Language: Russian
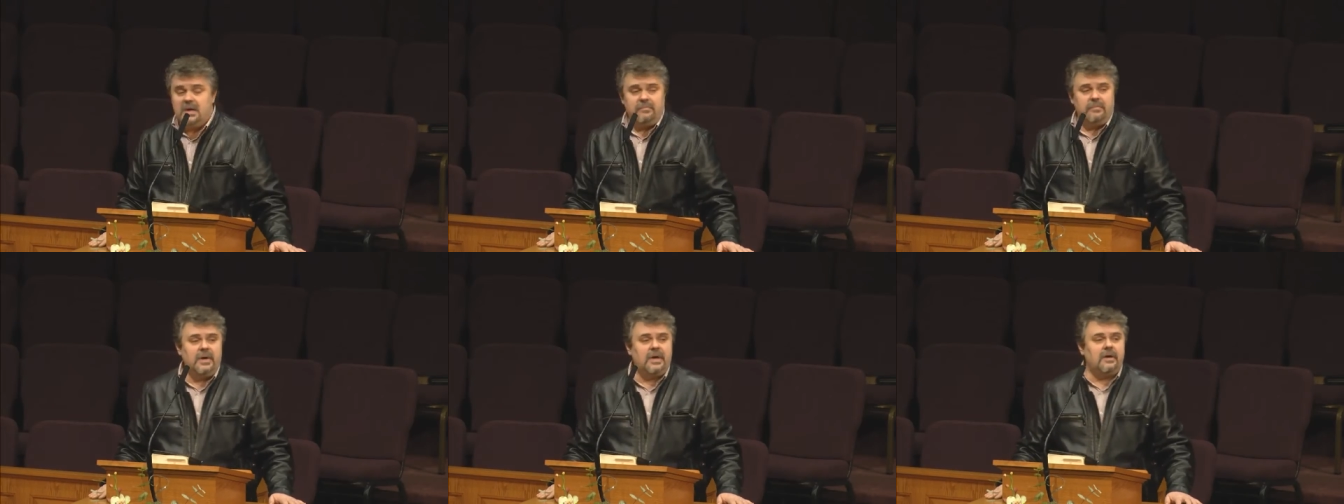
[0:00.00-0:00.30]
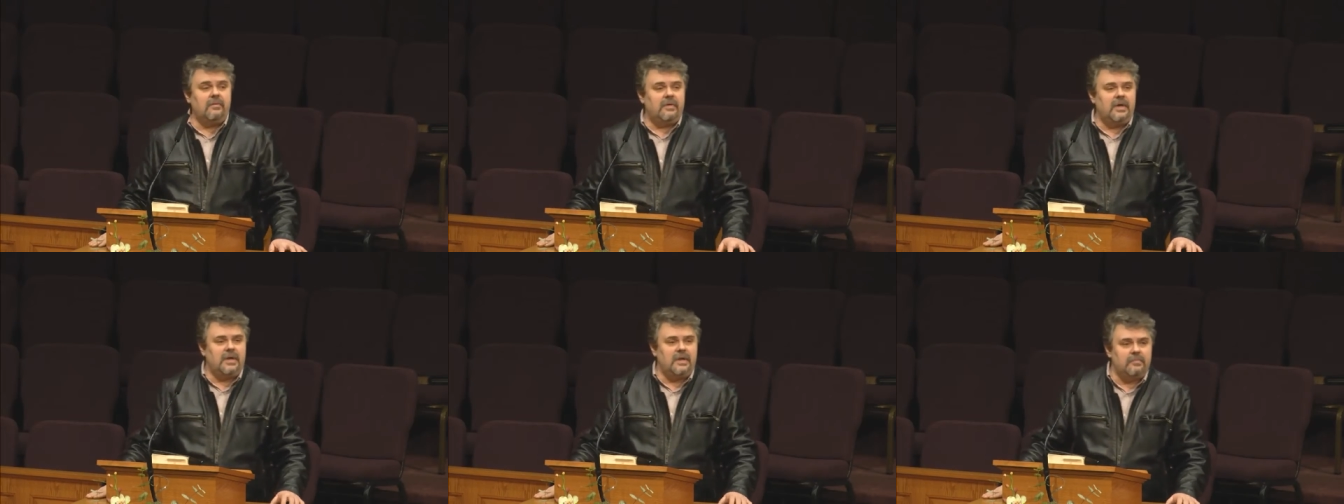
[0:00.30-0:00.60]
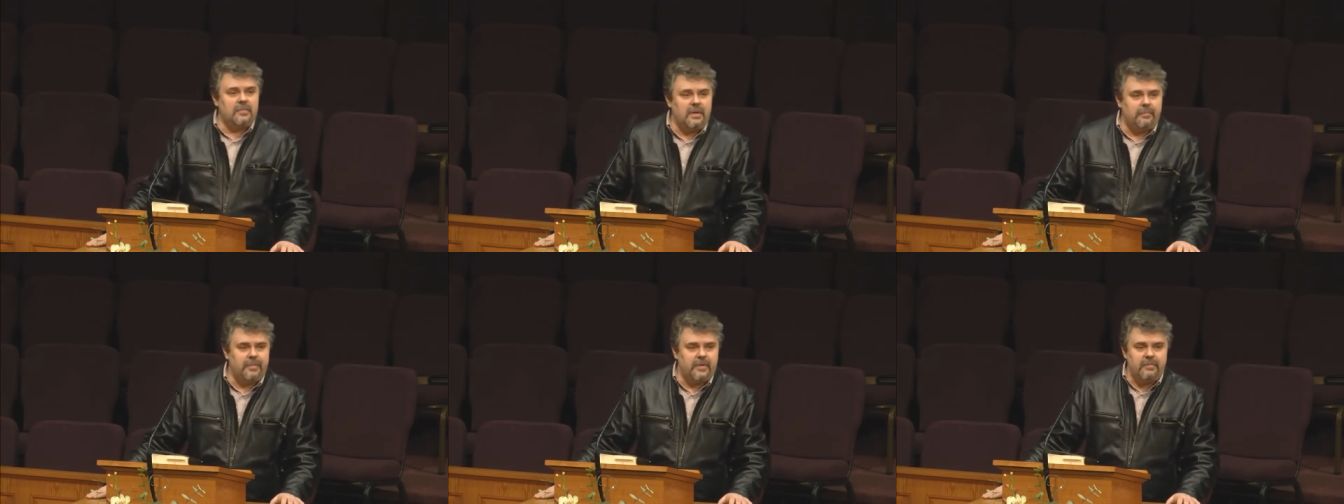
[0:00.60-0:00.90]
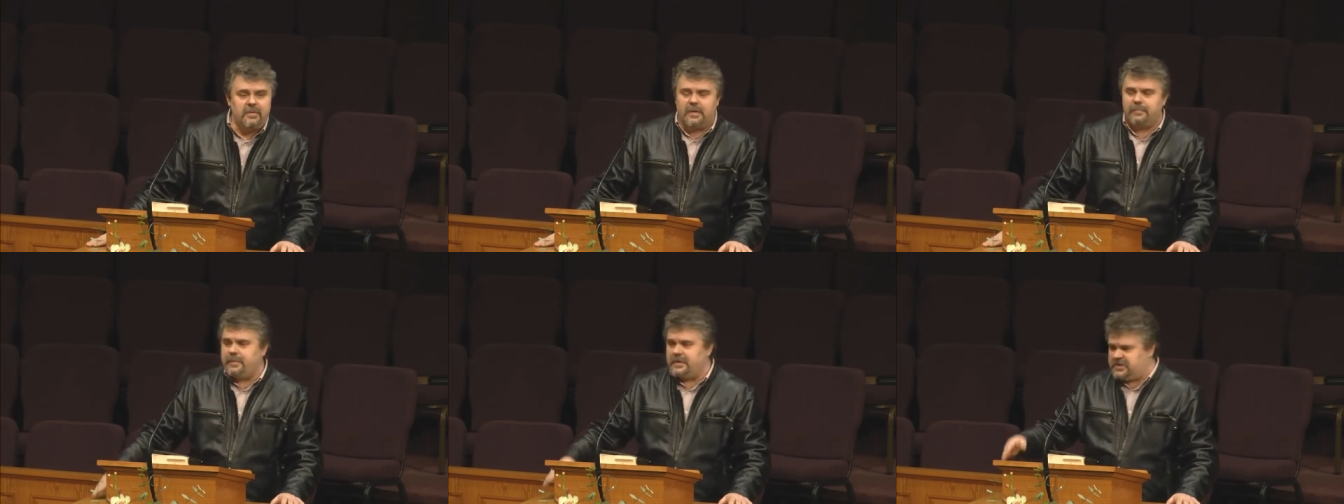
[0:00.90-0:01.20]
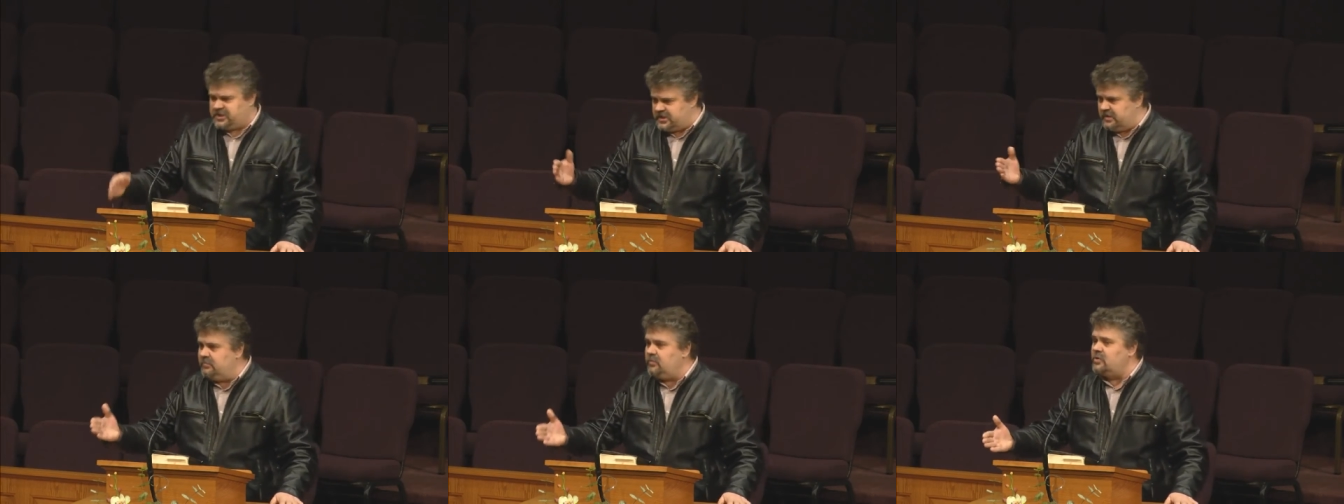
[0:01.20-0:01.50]
Мы говорим, например,
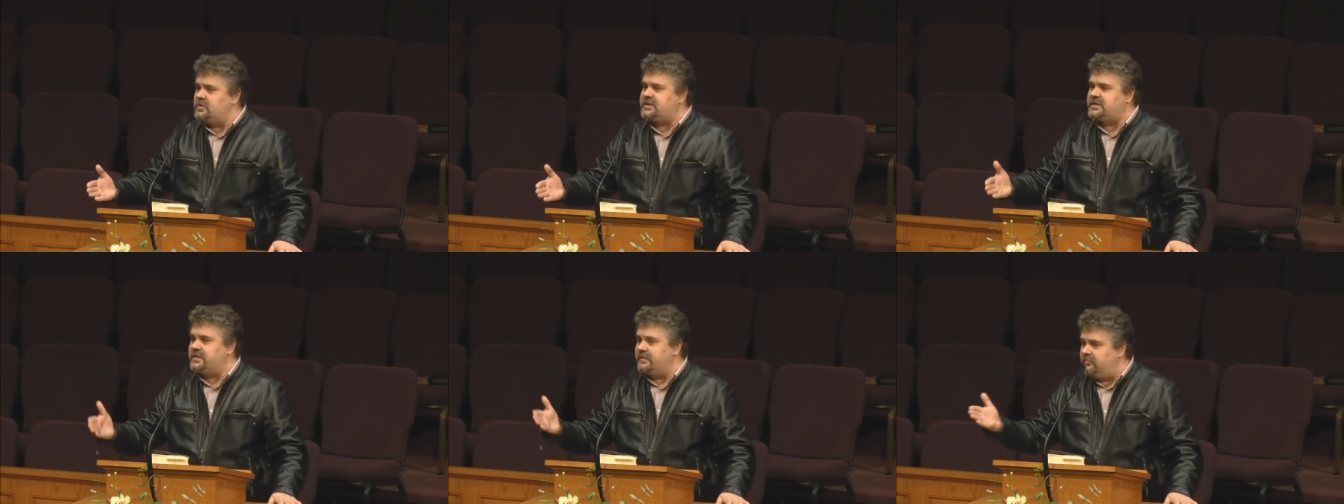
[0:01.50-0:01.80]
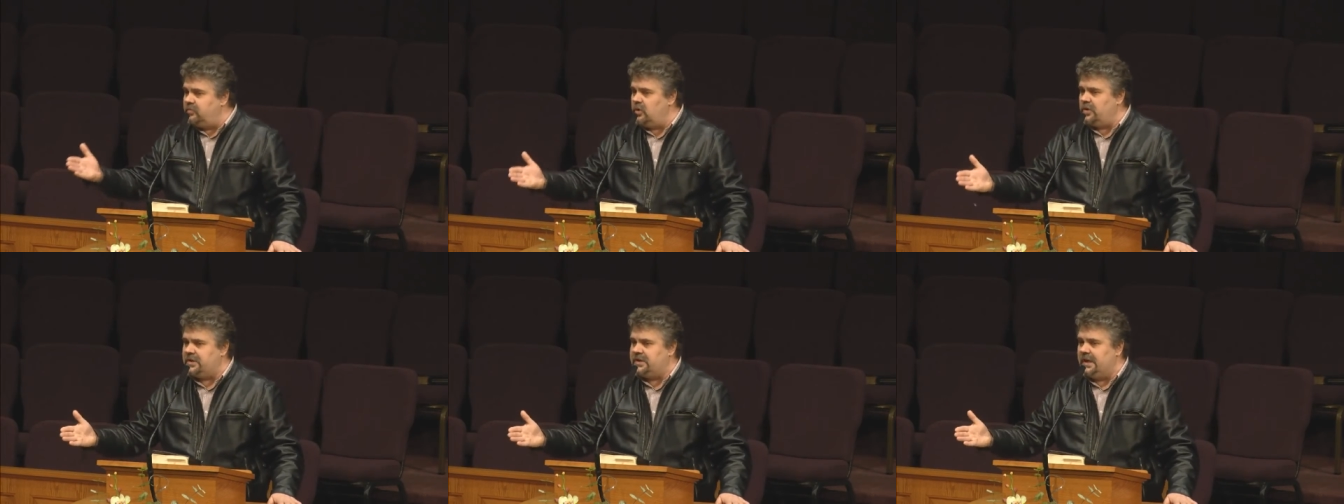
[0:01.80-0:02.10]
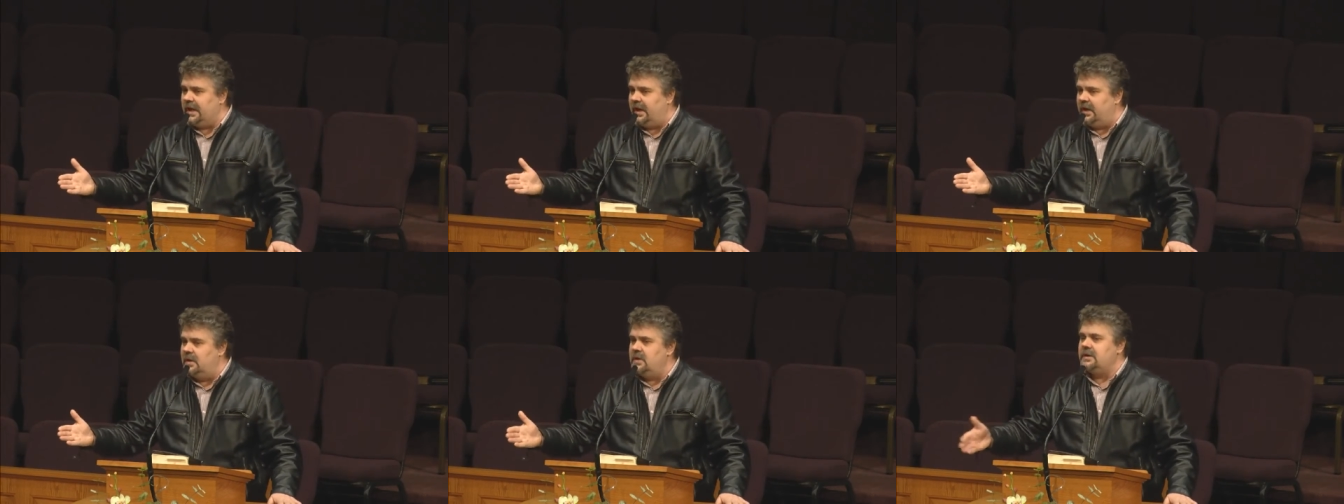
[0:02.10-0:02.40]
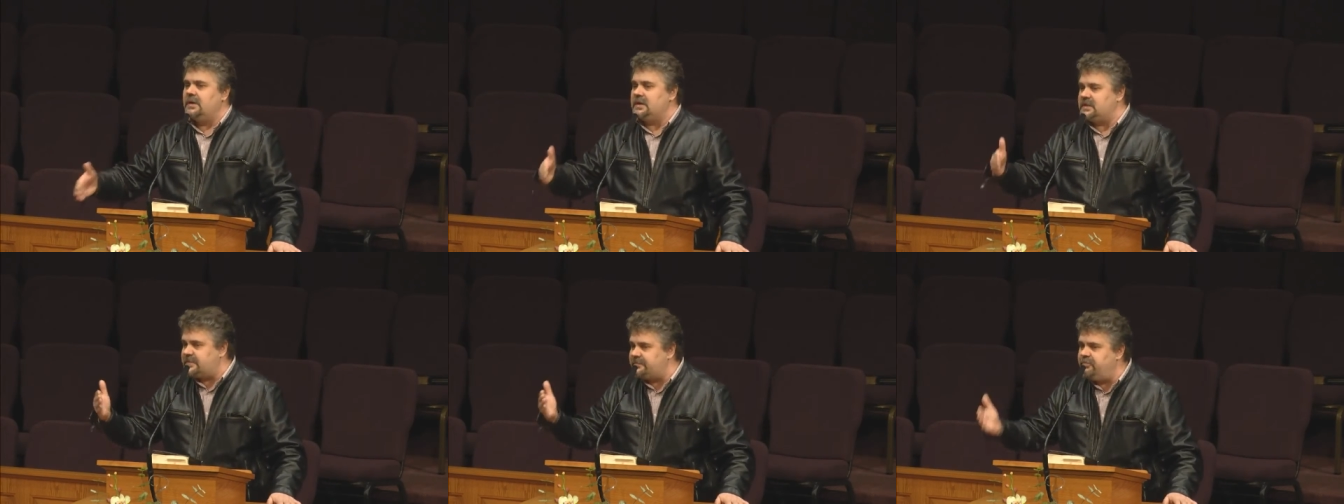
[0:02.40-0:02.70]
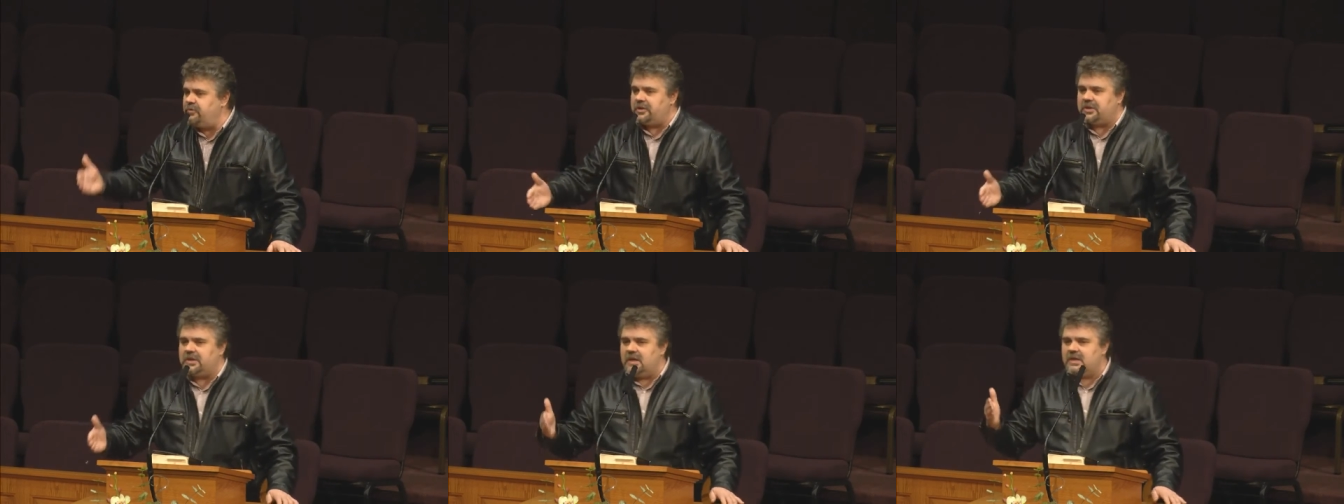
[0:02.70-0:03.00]
почему сегодня
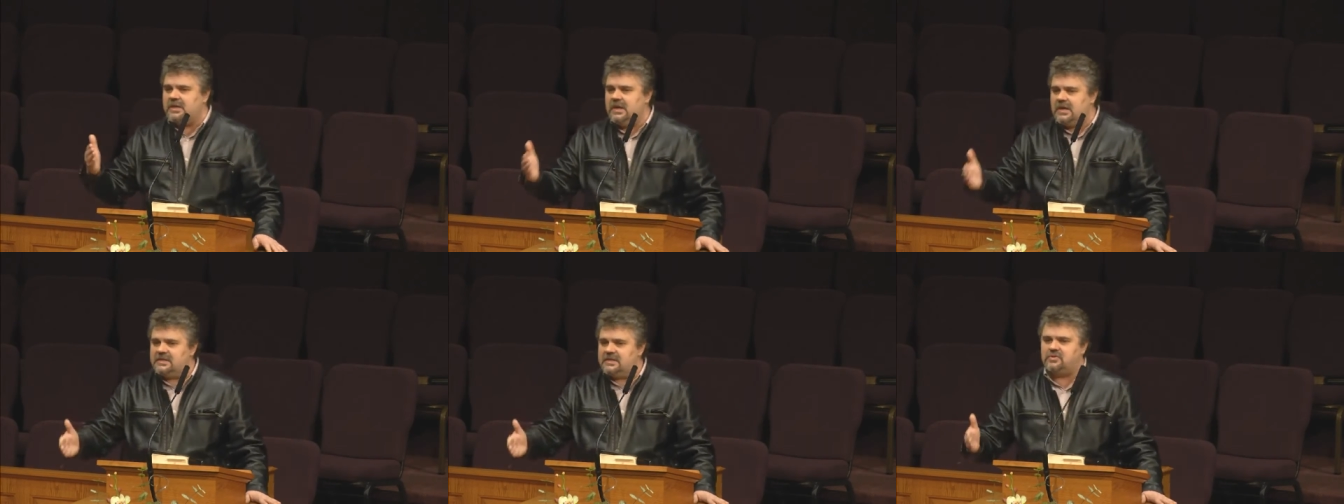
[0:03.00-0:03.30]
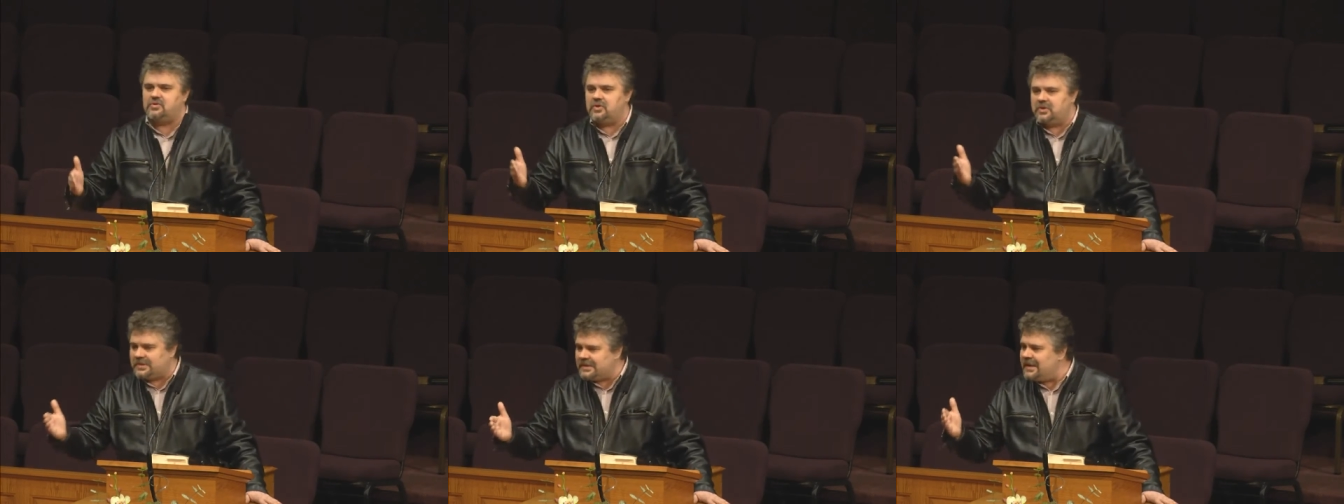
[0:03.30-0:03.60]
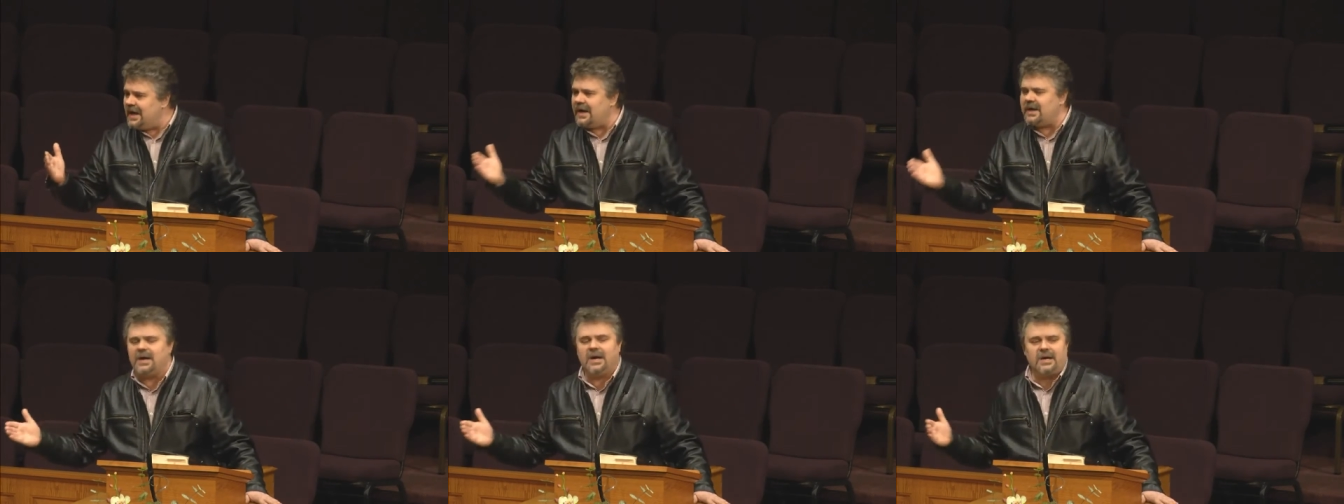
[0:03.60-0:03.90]
Господь не действует так,